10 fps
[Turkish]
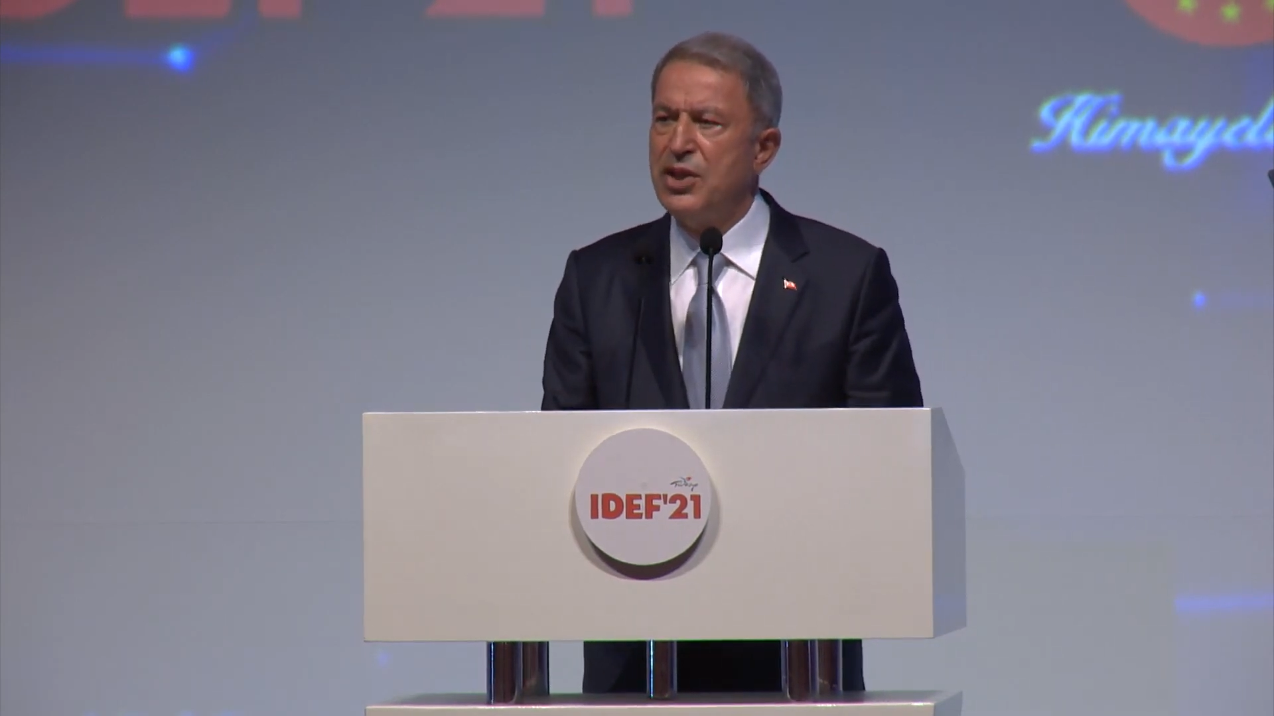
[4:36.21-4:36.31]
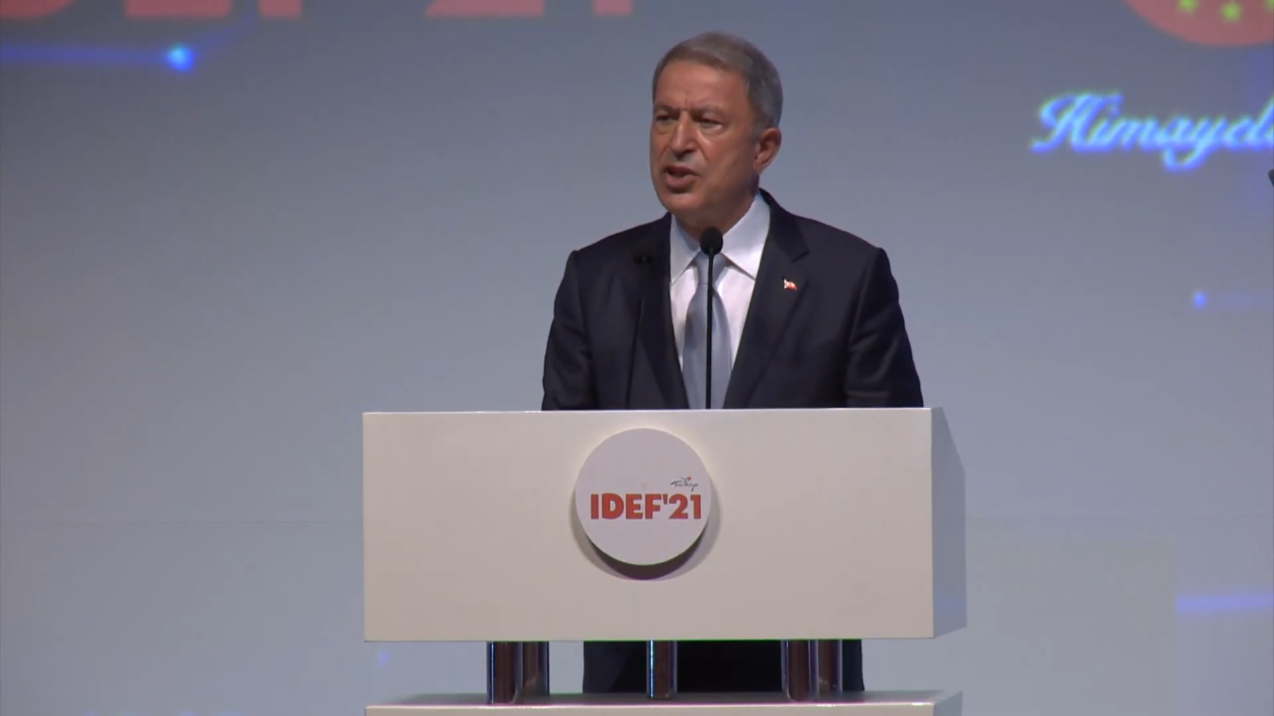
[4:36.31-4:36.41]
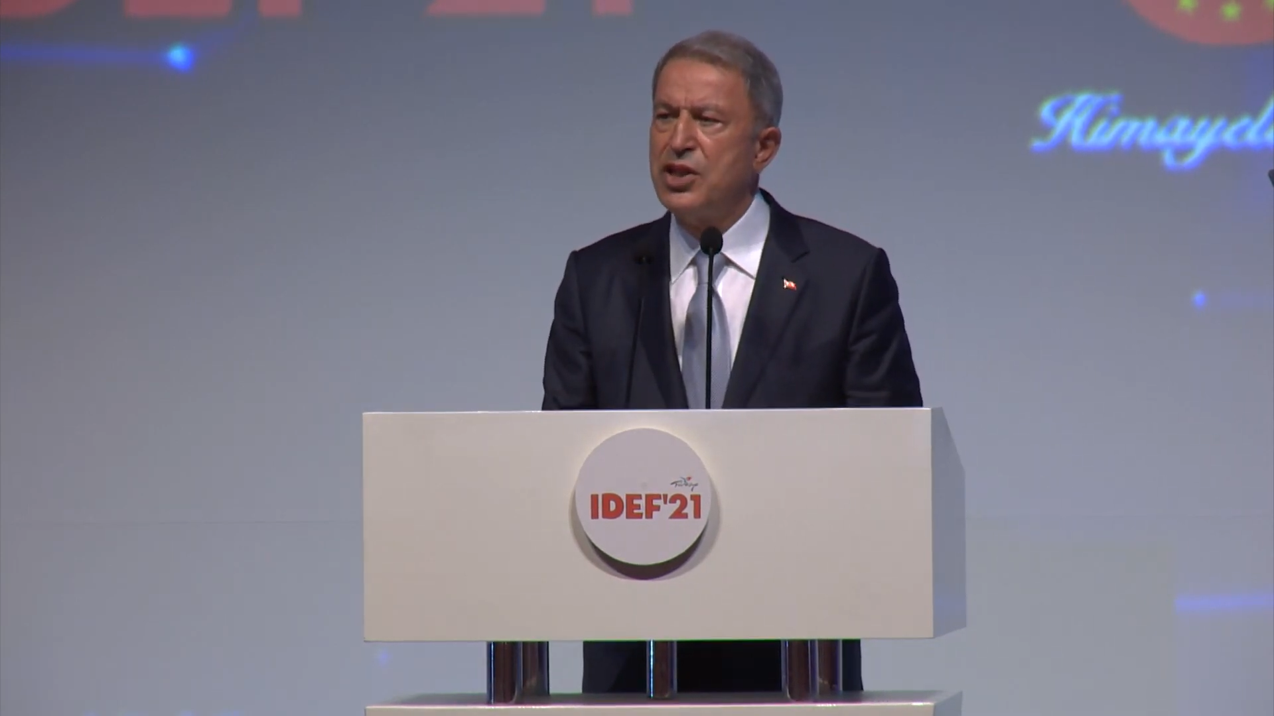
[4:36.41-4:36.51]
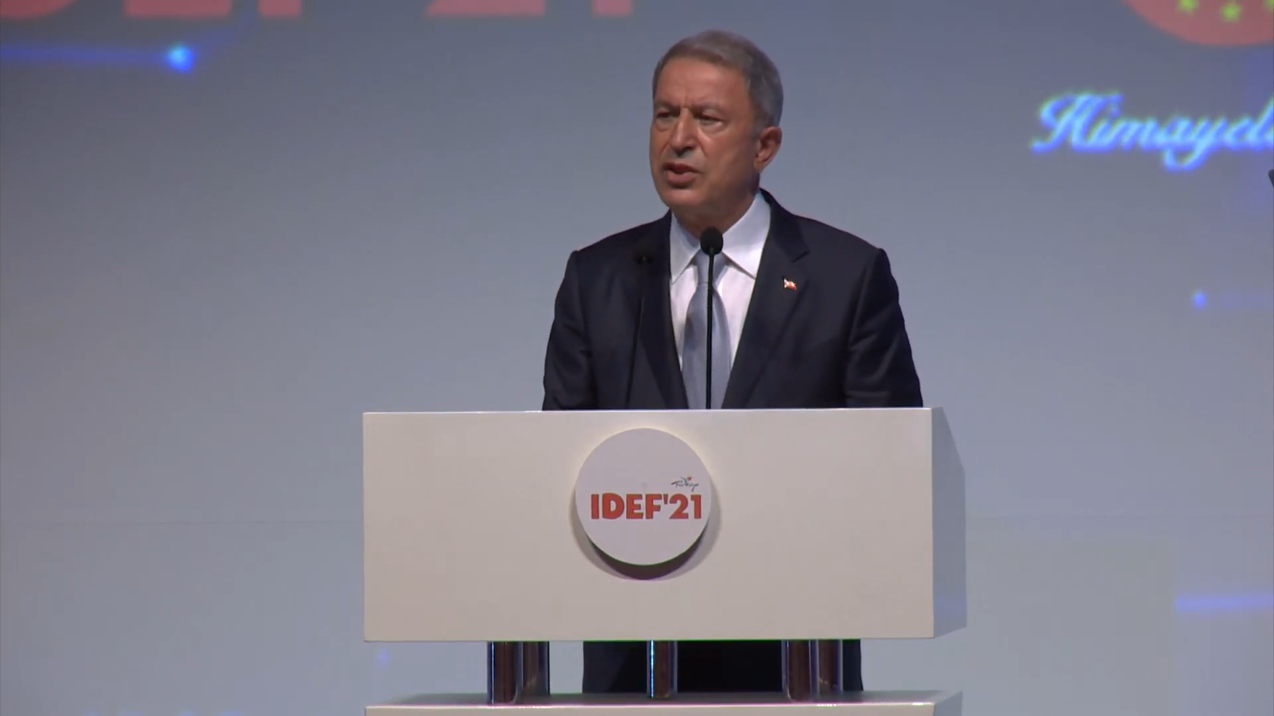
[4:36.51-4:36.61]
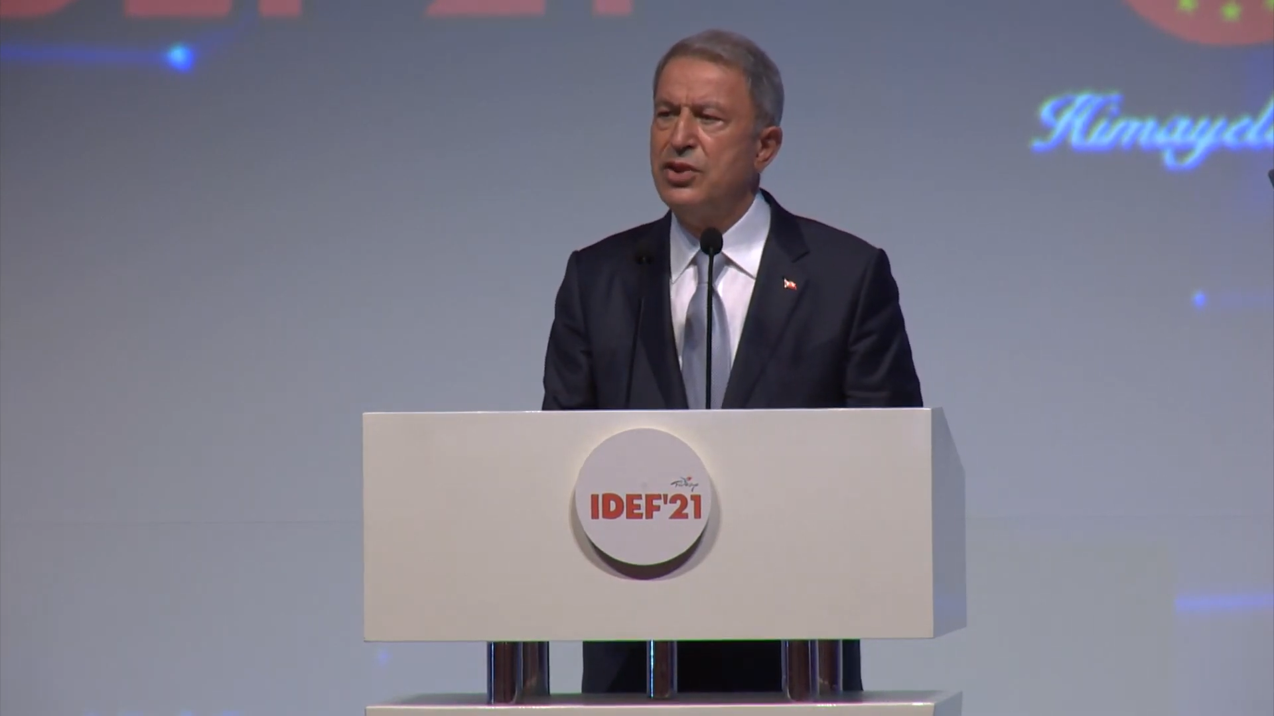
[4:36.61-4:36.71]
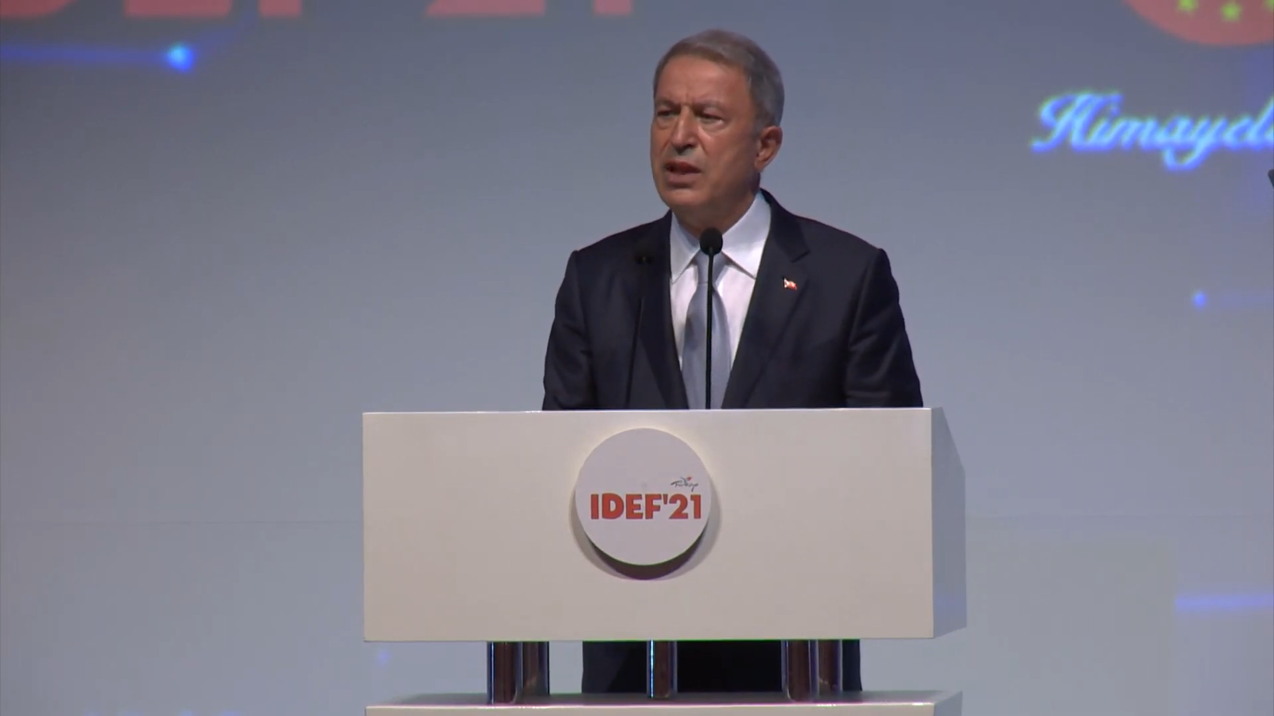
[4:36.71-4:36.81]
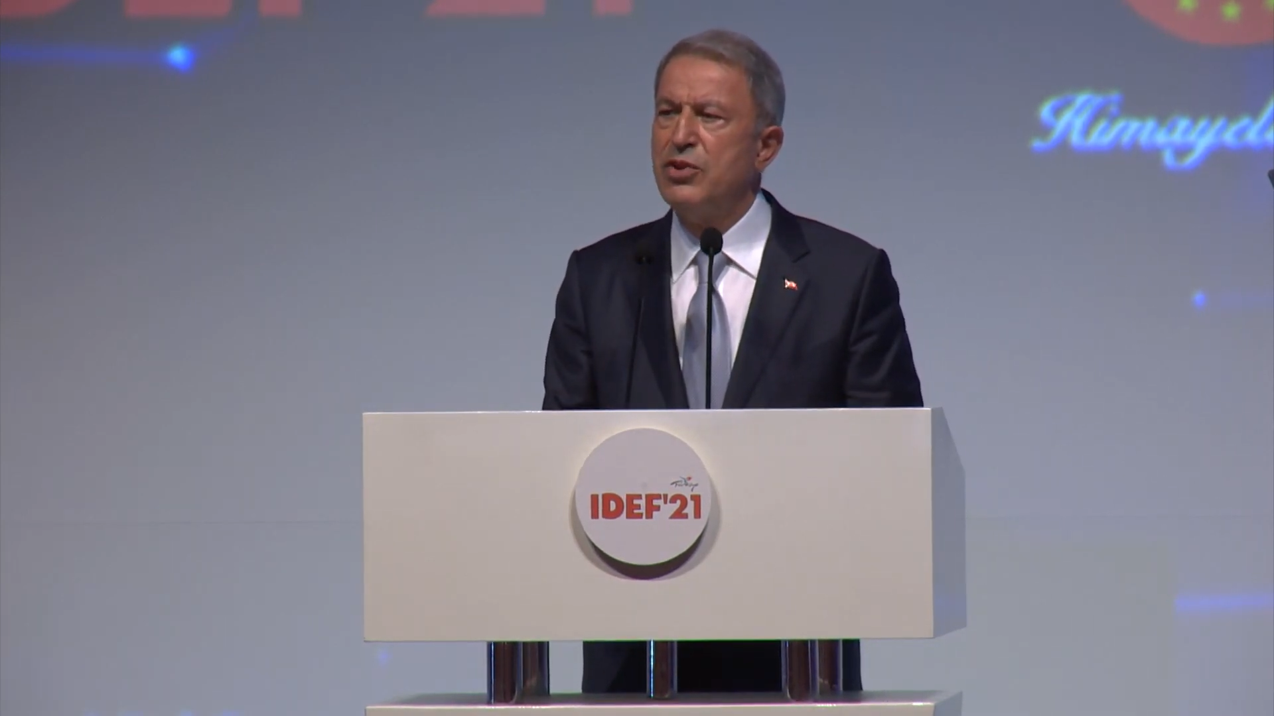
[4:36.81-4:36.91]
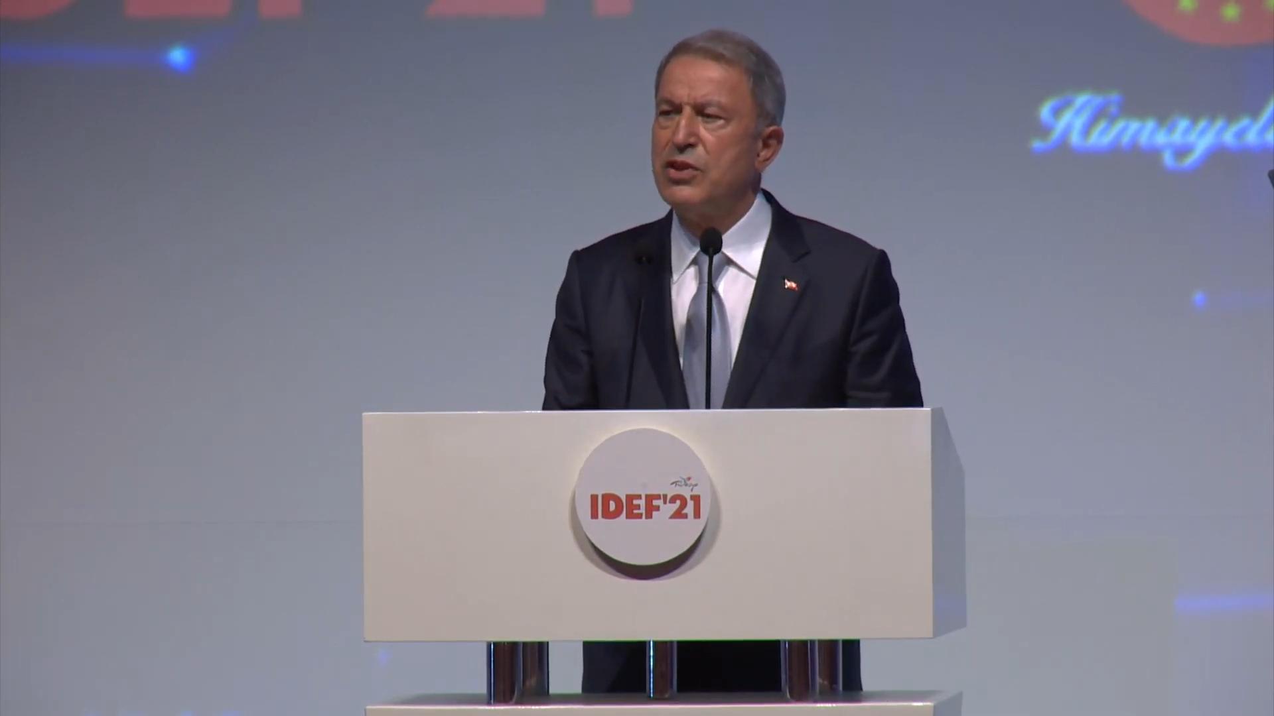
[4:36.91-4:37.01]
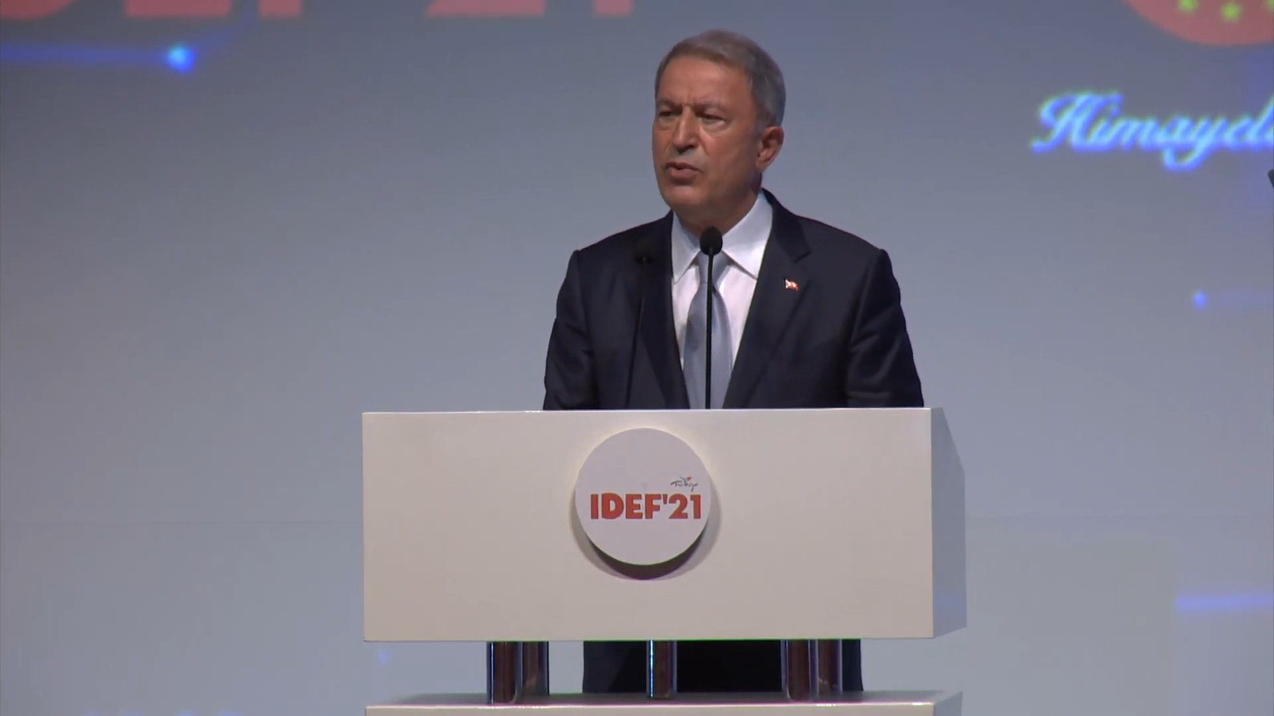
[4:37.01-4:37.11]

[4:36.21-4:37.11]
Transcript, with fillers: çıktığımız